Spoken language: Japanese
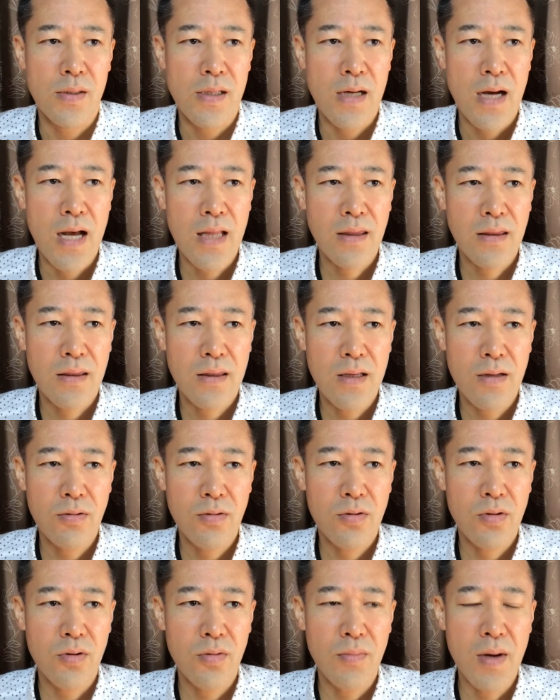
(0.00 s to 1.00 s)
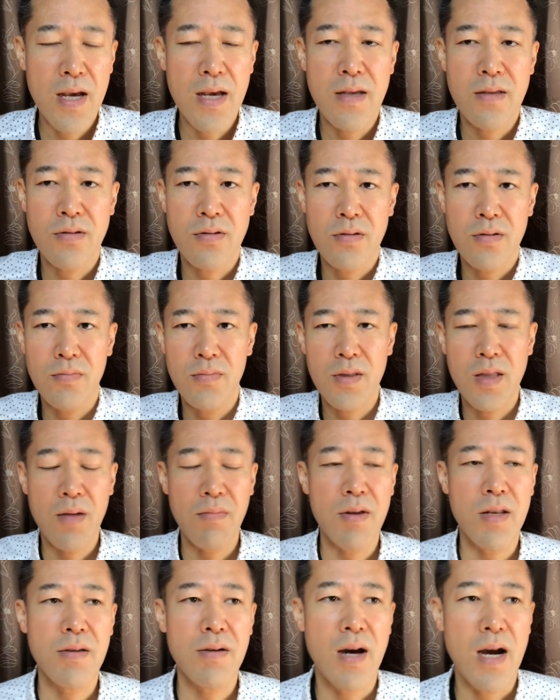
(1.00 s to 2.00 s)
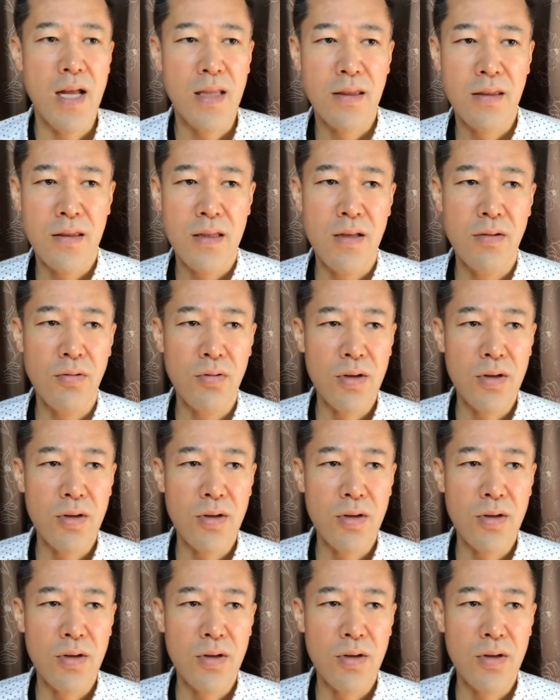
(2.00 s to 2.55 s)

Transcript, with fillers: 合ってるその前へ進むためには合ってる